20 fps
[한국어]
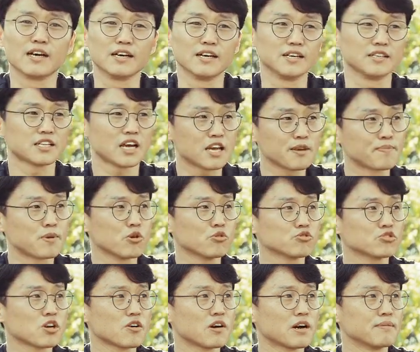아, 나의
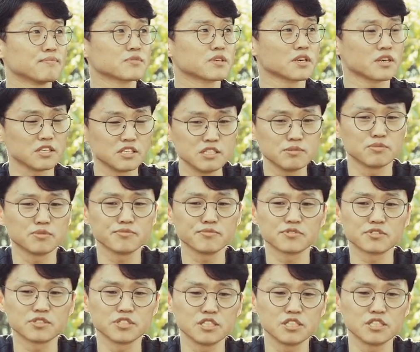배우자와 함께 이 부분